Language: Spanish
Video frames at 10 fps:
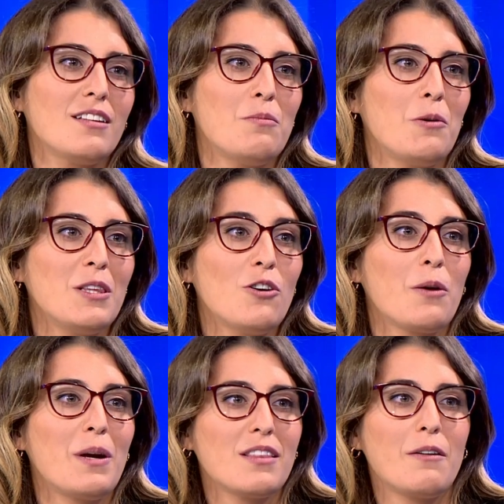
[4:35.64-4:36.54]
este momento
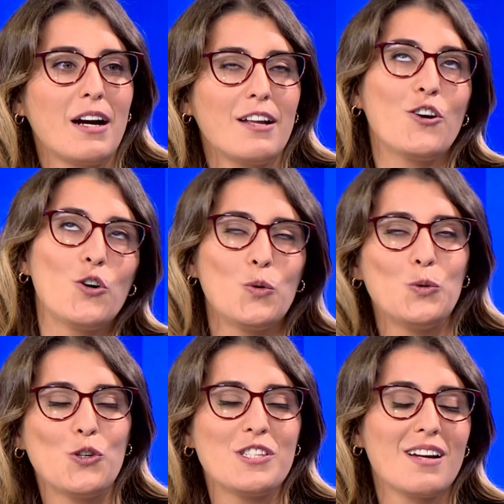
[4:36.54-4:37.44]
que van a trabajar en
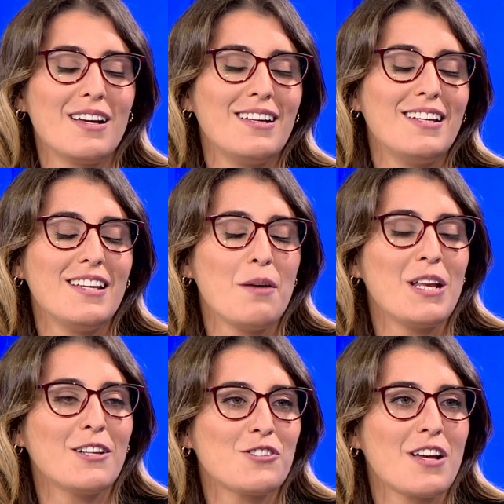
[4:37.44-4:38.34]
conjunto Israel y
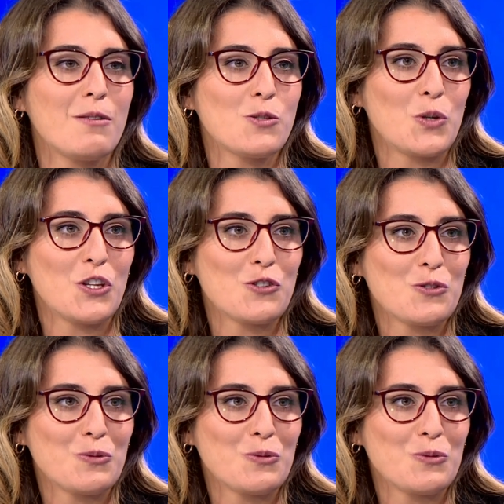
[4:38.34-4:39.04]
Emiratos Árabes Unidos?